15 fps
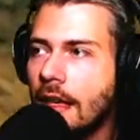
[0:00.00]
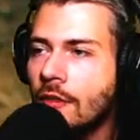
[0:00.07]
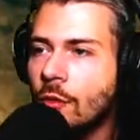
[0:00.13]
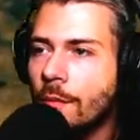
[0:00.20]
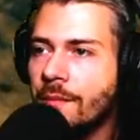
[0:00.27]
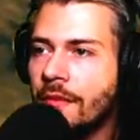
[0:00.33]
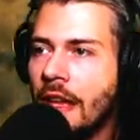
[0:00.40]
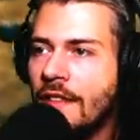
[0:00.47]

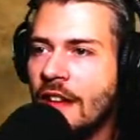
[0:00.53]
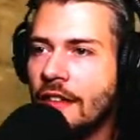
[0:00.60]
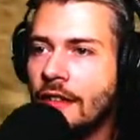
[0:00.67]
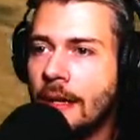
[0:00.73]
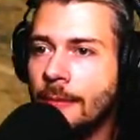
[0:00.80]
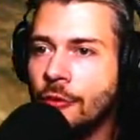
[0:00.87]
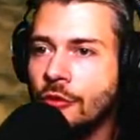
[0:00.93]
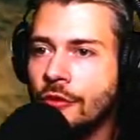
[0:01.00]
Achso, da war es
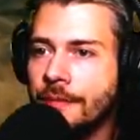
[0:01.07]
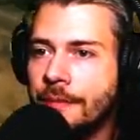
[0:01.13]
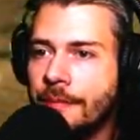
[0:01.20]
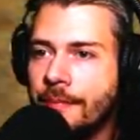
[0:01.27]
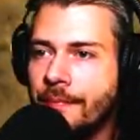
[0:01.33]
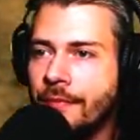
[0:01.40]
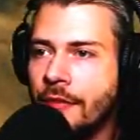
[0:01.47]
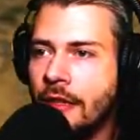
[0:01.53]
kaputt.
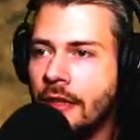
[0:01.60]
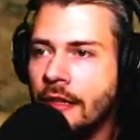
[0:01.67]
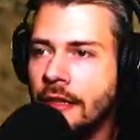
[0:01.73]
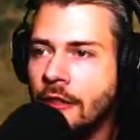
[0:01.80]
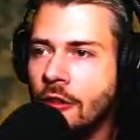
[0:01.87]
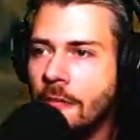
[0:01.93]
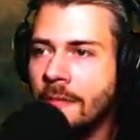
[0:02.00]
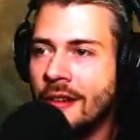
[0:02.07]
Hier
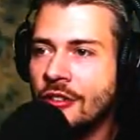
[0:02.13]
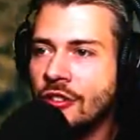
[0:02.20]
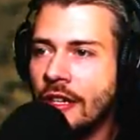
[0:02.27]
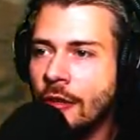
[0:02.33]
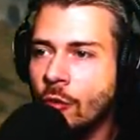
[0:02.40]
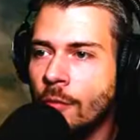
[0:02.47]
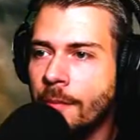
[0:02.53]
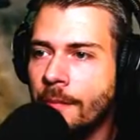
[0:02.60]
liegen noch ein paar
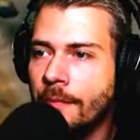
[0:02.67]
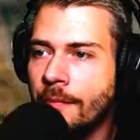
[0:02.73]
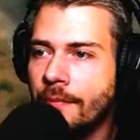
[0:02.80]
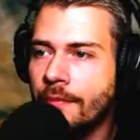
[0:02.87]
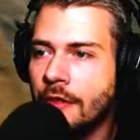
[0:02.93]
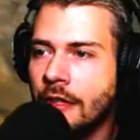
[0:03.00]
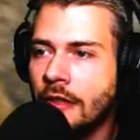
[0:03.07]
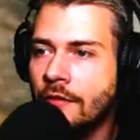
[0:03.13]
Steine rum.
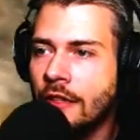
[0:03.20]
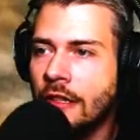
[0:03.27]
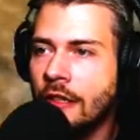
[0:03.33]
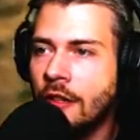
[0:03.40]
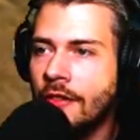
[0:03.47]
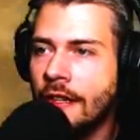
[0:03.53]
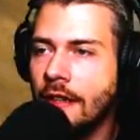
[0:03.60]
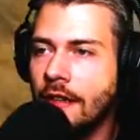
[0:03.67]
Kriegen wir die
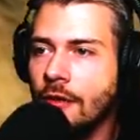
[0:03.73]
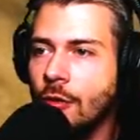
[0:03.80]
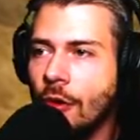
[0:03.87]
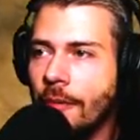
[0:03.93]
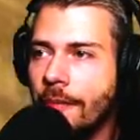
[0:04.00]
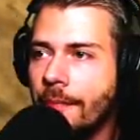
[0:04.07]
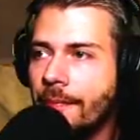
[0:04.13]
noch weg? Ja.